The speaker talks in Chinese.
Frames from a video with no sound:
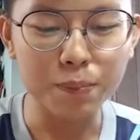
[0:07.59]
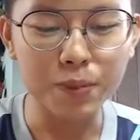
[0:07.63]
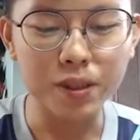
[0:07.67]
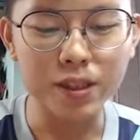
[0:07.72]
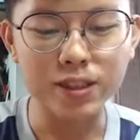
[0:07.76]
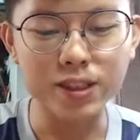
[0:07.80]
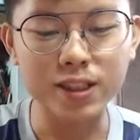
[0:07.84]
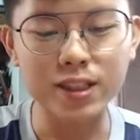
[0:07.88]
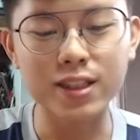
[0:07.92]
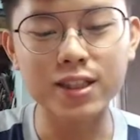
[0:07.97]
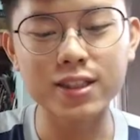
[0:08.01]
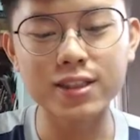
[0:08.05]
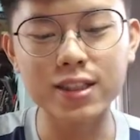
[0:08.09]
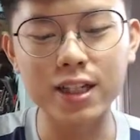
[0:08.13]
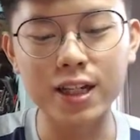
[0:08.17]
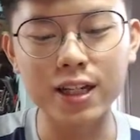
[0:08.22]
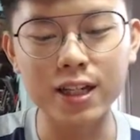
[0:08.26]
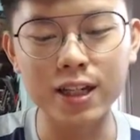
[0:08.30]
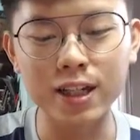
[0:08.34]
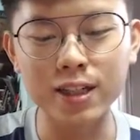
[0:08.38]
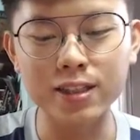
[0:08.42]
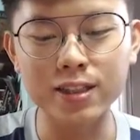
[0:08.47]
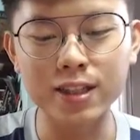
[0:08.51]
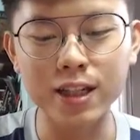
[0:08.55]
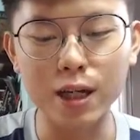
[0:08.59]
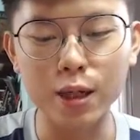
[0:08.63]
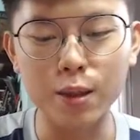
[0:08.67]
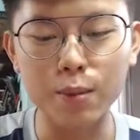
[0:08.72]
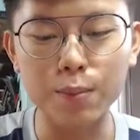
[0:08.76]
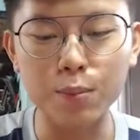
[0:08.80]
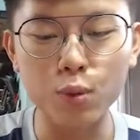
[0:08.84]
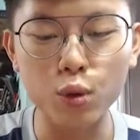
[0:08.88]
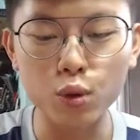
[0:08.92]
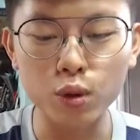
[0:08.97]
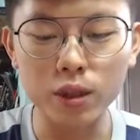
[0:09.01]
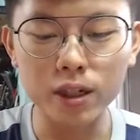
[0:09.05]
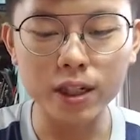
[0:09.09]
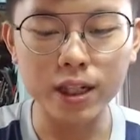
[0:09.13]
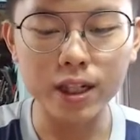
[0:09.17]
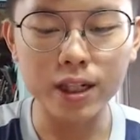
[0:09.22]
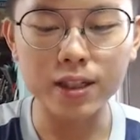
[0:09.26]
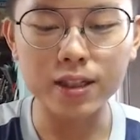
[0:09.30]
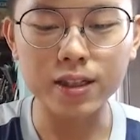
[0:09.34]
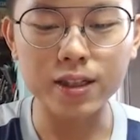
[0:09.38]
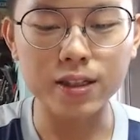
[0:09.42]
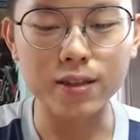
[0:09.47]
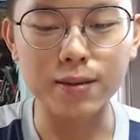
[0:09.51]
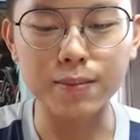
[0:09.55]
伯 n 的塞安扬梦
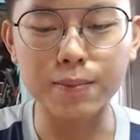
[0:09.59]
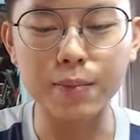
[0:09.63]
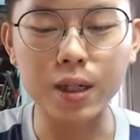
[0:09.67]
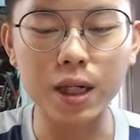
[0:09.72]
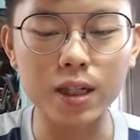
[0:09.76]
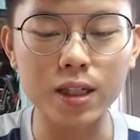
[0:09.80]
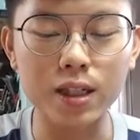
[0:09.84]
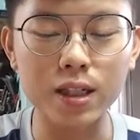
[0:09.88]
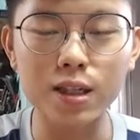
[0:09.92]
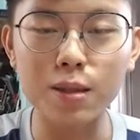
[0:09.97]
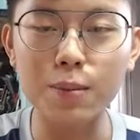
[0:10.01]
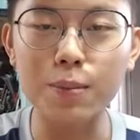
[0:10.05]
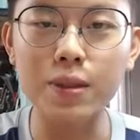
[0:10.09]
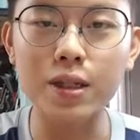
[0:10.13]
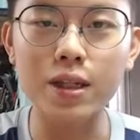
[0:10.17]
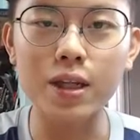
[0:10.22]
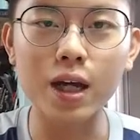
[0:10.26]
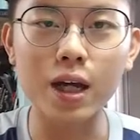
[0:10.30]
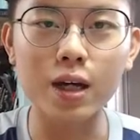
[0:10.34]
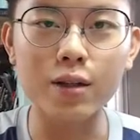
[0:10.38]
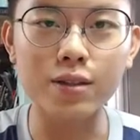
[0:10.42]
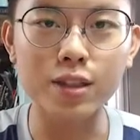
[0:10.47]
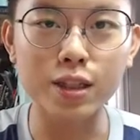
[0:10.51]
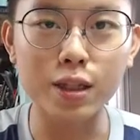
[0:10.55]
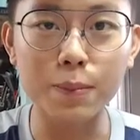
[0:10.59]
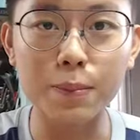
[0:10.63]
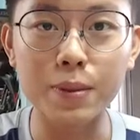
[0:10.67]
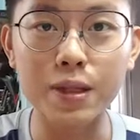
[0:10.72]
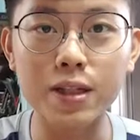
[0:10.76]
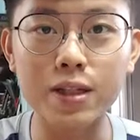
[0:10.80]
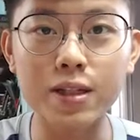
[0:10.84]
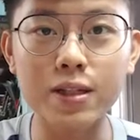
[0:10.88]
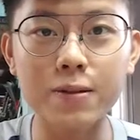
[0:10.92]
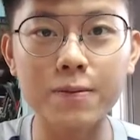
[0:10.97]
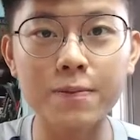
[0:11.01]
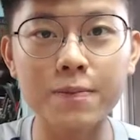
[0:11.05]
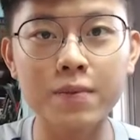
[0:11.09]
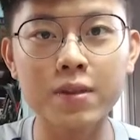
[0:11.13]
境吧 EPLDP。